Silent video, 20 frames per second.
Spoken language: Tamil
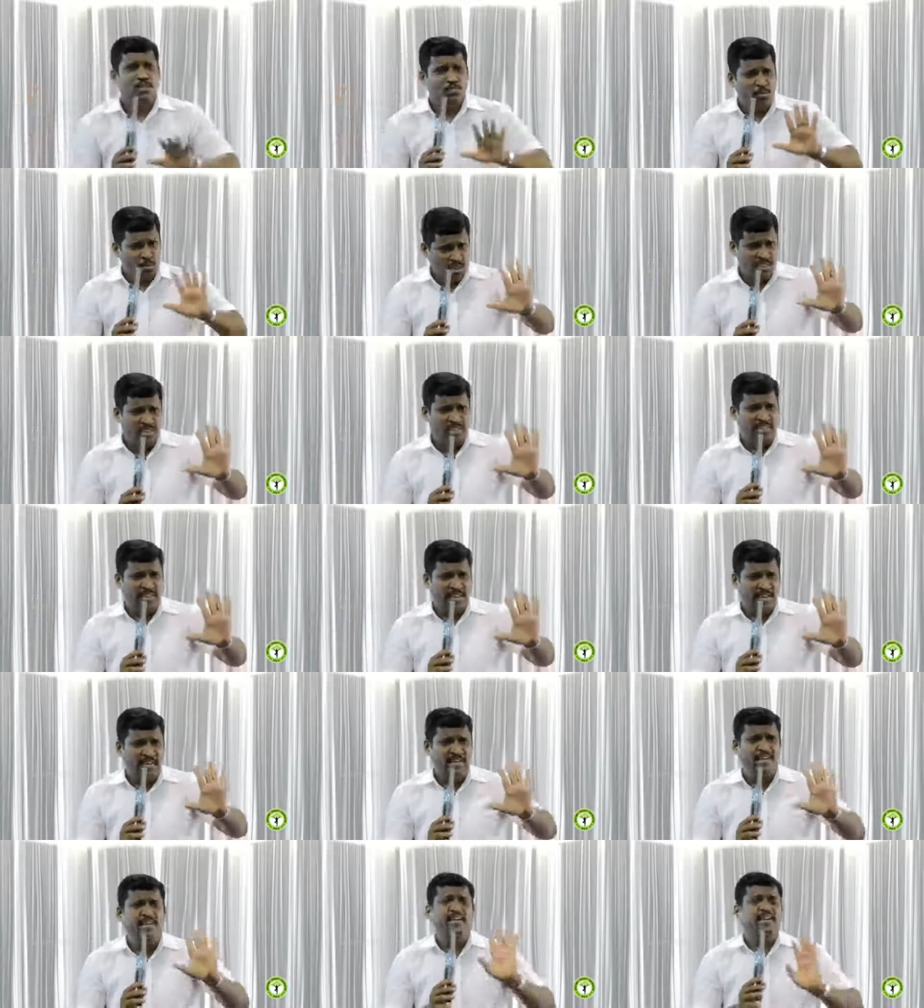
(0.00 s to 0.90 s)
புரிஞ்சுக்குங்க
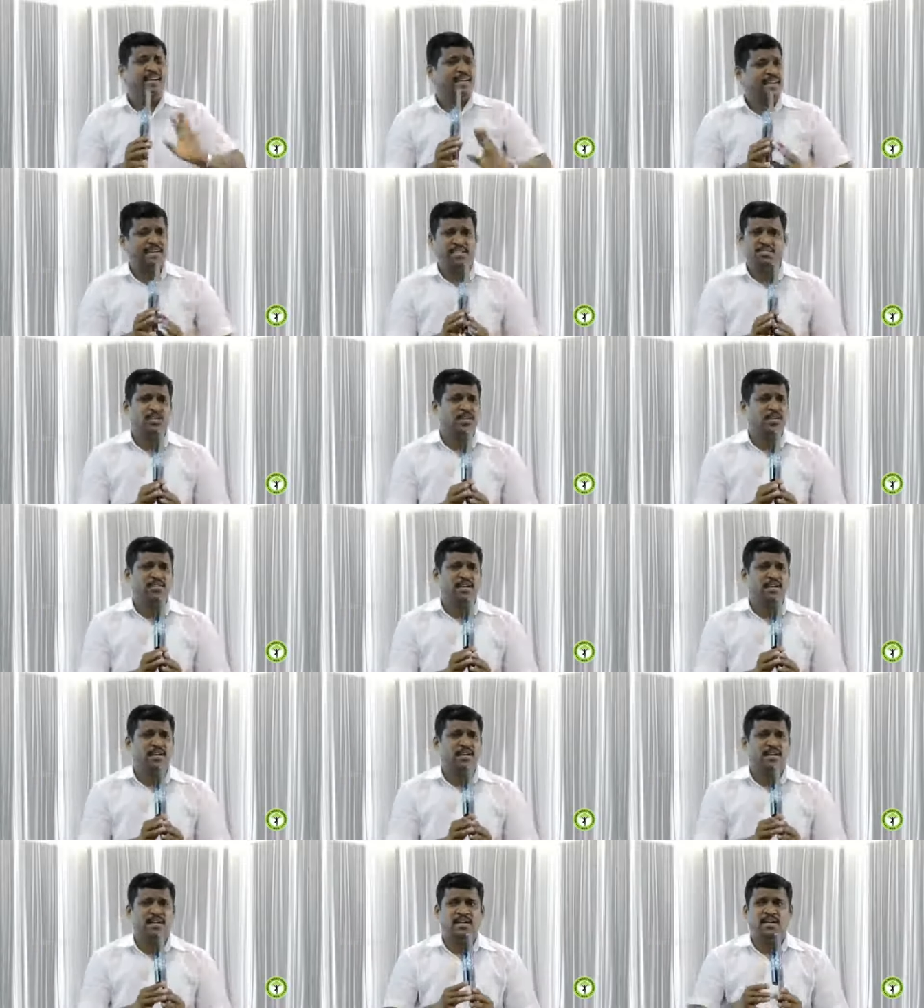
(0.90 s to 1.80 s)
என்ன சொல்ல
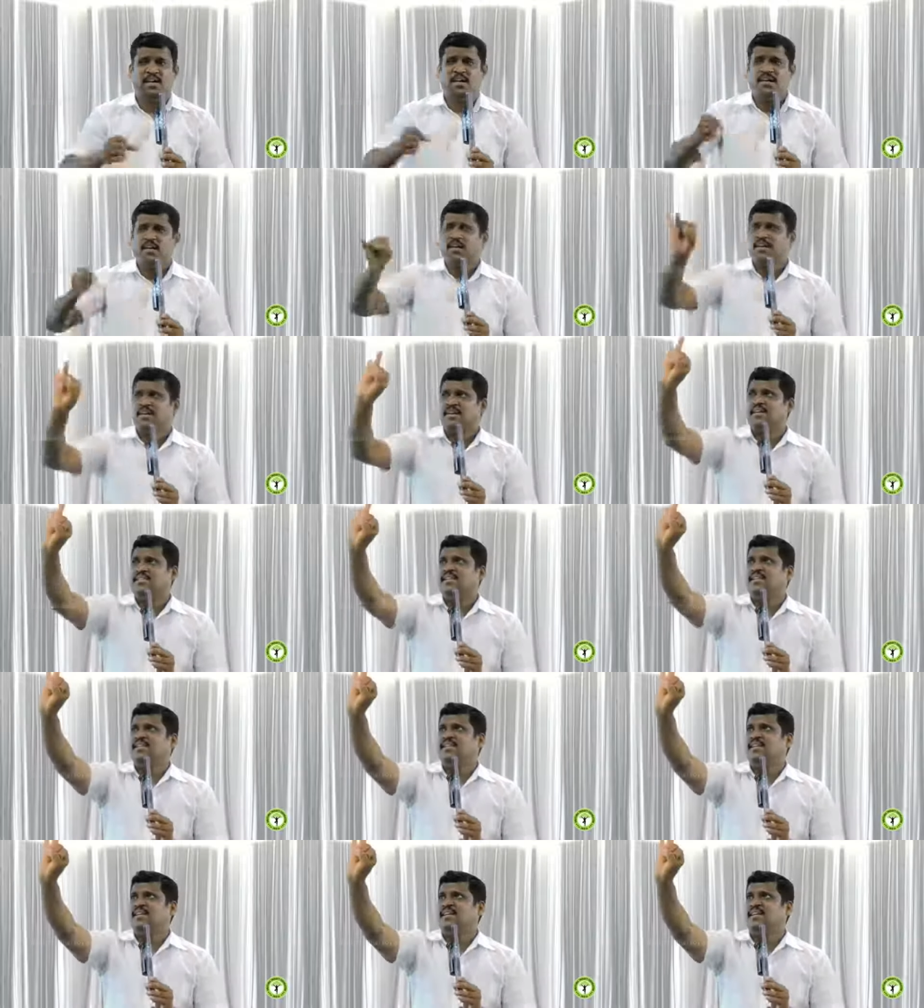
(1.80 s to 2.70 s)
வரேன்னா
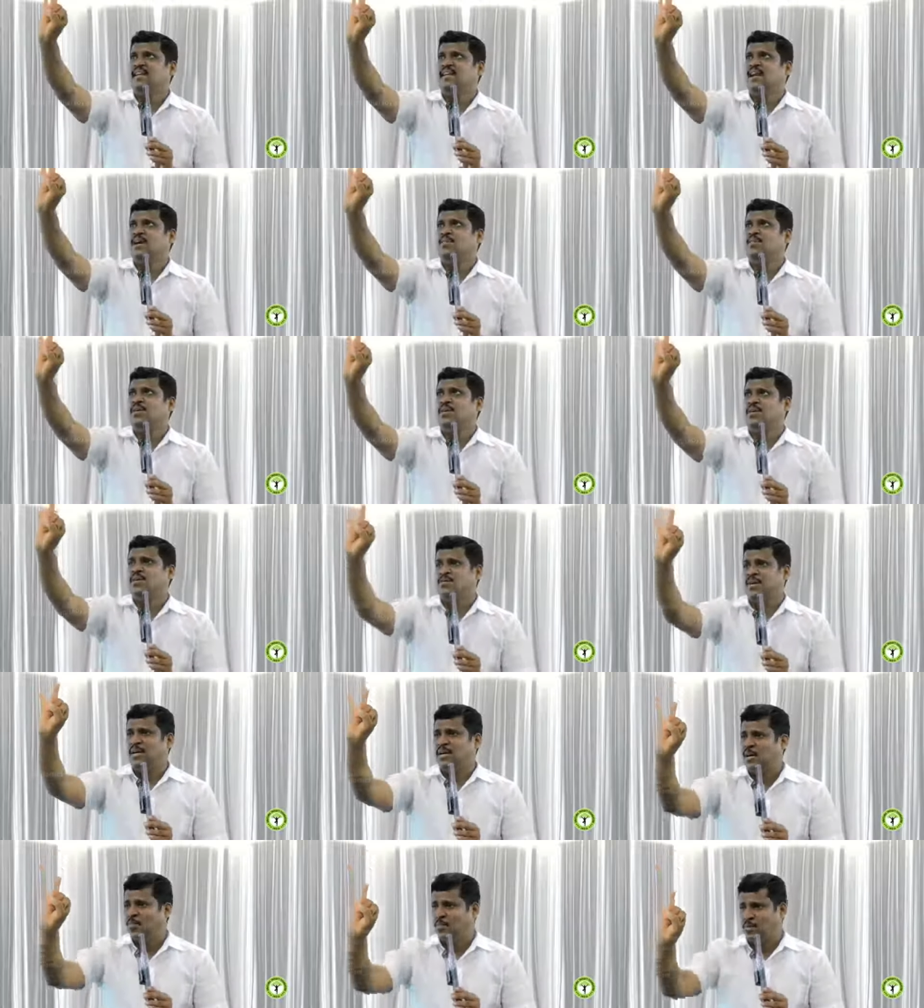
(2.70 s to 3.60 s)
ரத்தத்தில் எல்லா பொருளும்
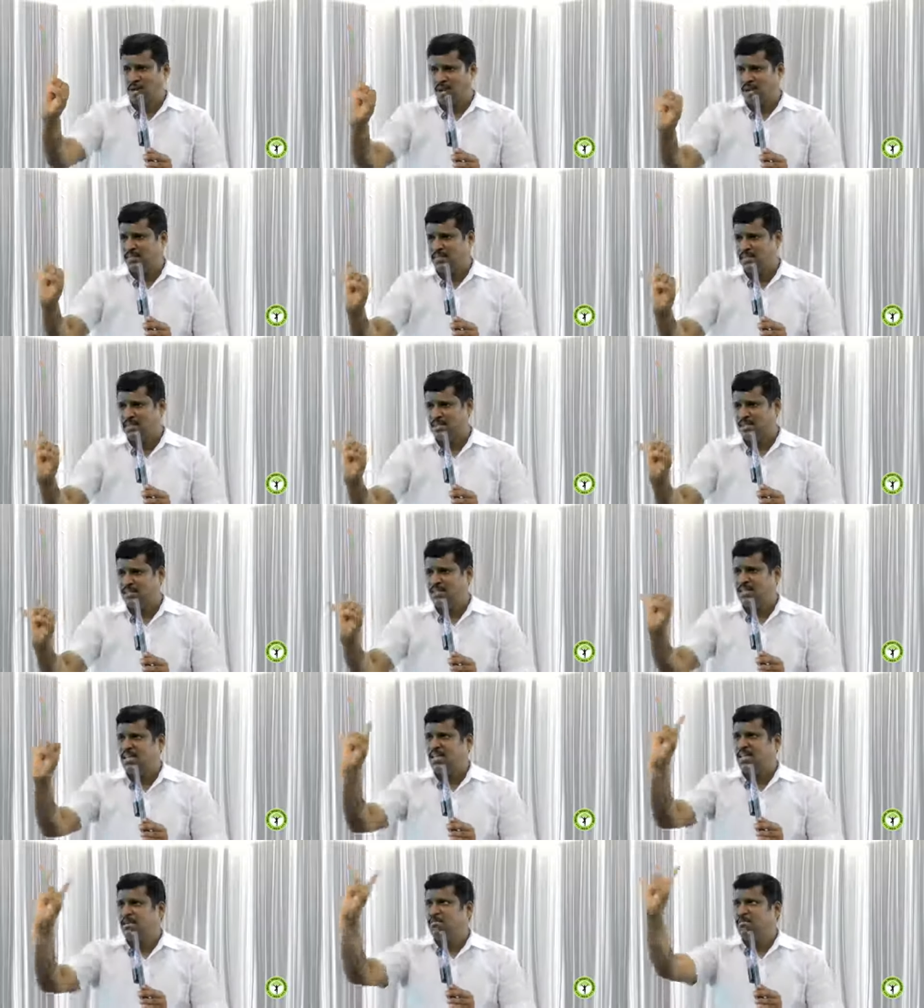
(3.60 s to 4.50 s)
நல்ல பொருளாக வச்சு
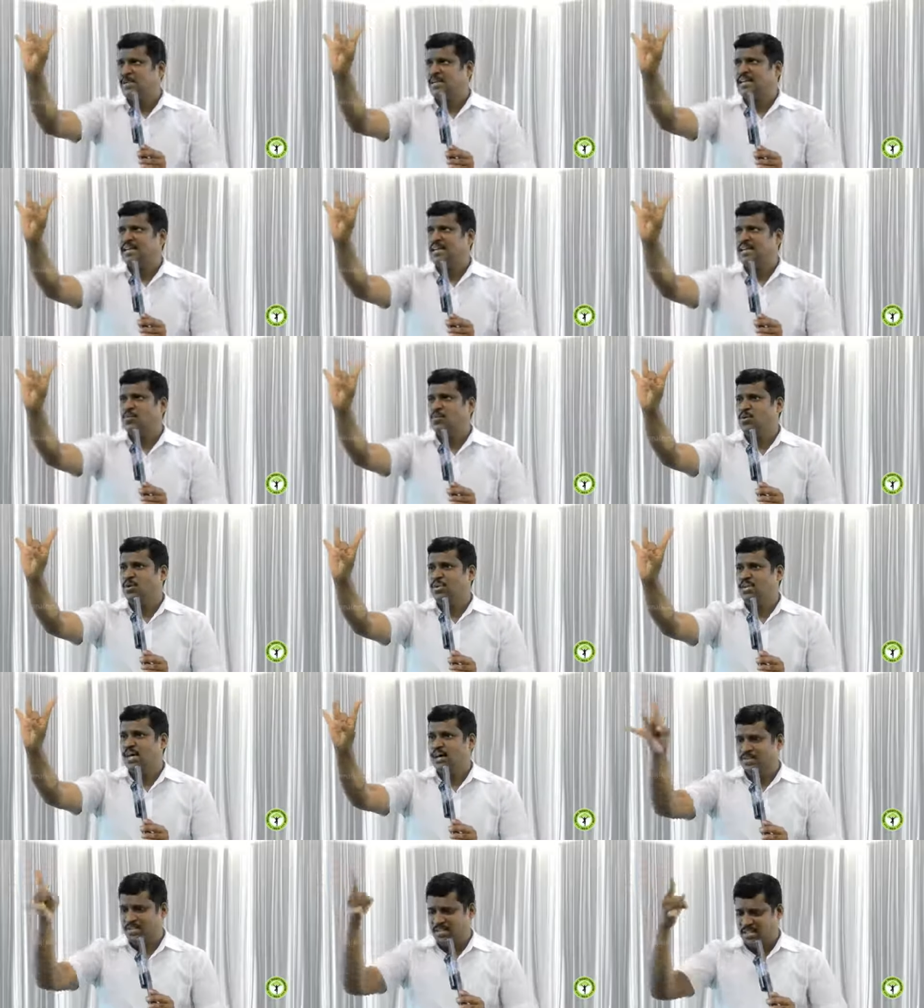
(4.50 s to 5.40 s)
மனதை
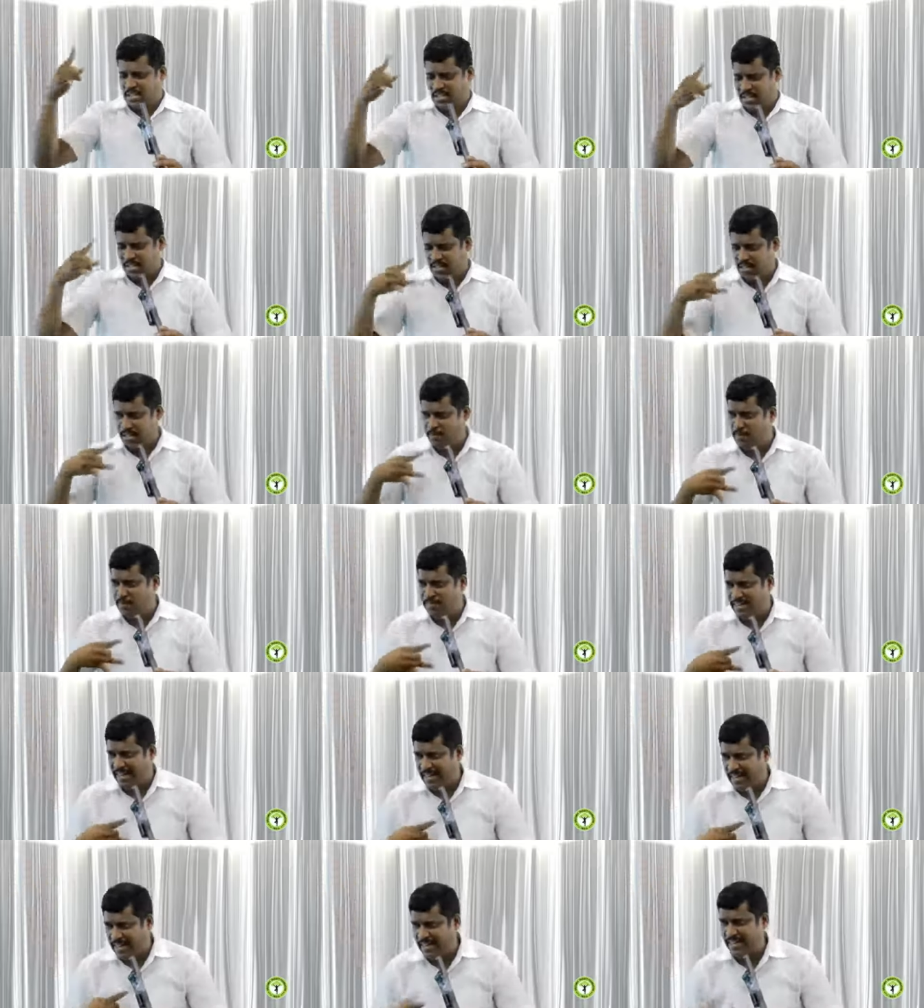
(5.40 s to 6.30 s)
ஒழுங்காக வச்சுக்கிறது நம்ம
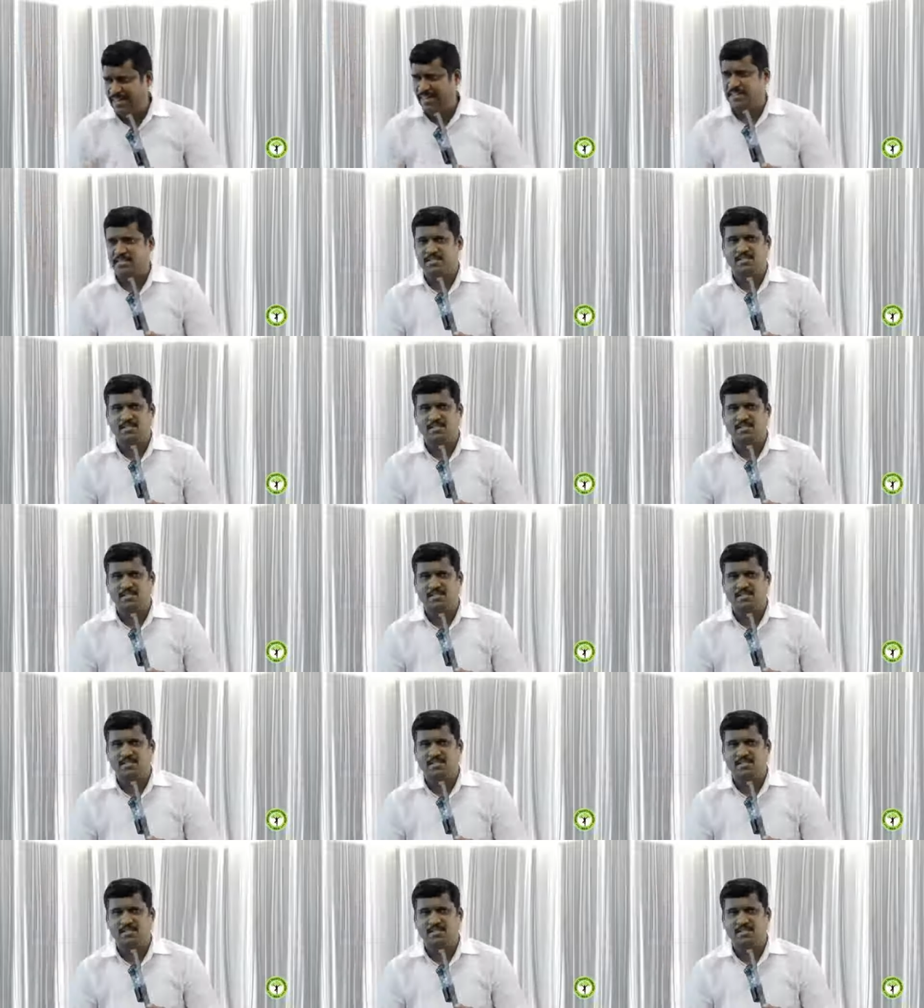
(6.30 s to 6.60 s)
வேலை